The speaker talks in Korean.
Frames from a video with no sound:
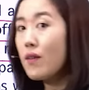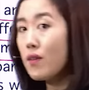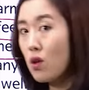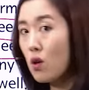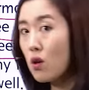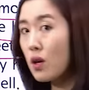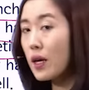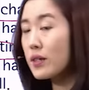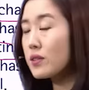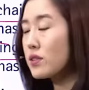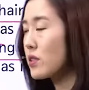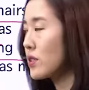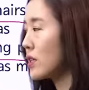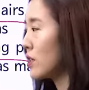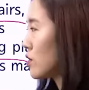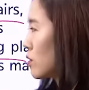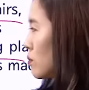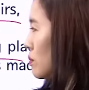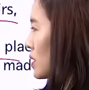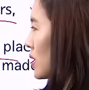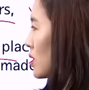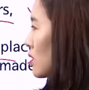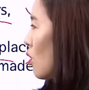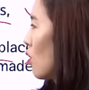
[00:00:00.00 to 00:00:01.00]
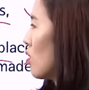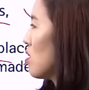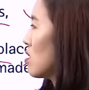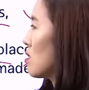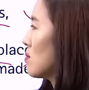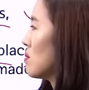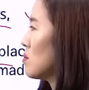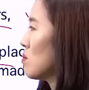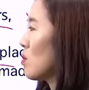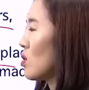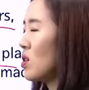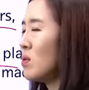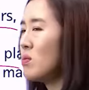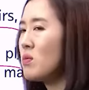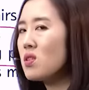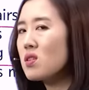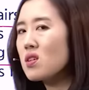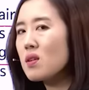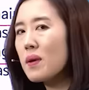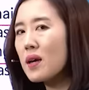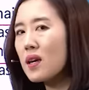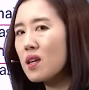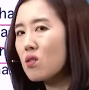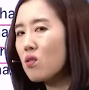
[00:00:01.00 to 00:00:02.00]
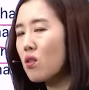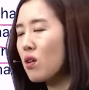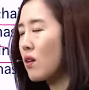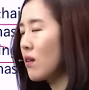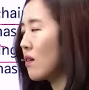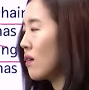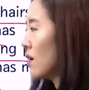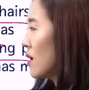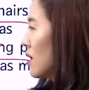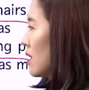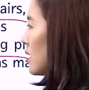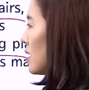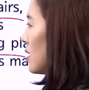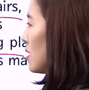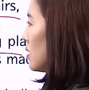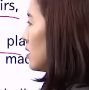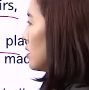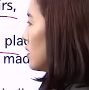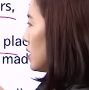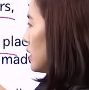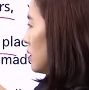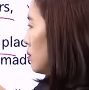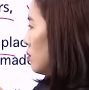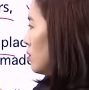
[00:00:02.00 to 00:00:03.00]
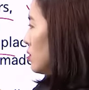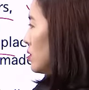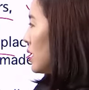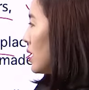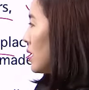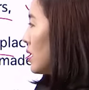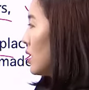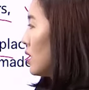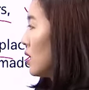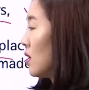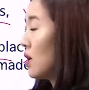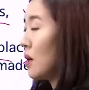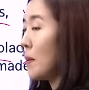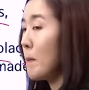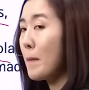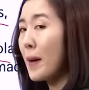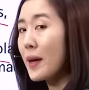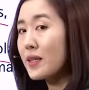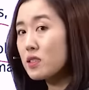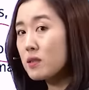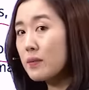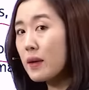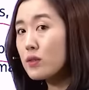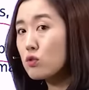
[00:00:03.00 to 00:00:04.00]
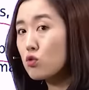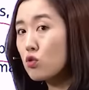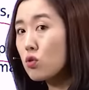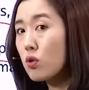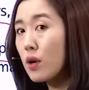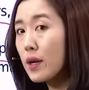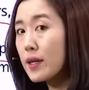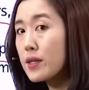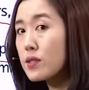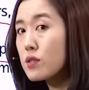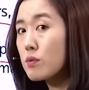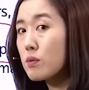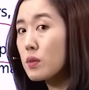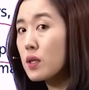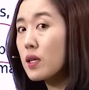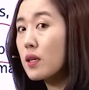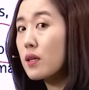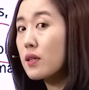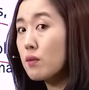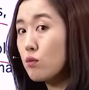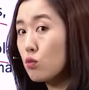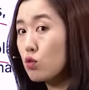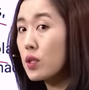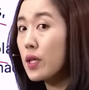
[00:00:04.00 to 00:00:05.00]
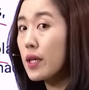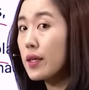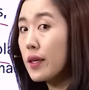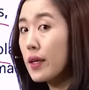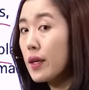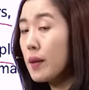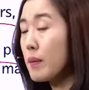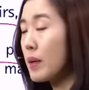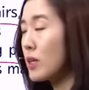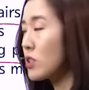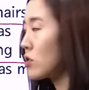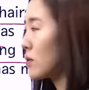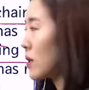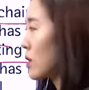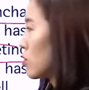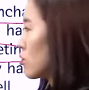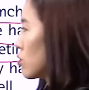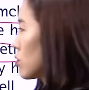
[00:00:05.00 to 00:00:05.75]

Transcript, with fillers: 여기까지 읽겠습니다. 덜 읽으면 뭐 힘들기밖에 더 해. 이 문단의 마지막 줄로 가겠습니다. 이 문단의 마지막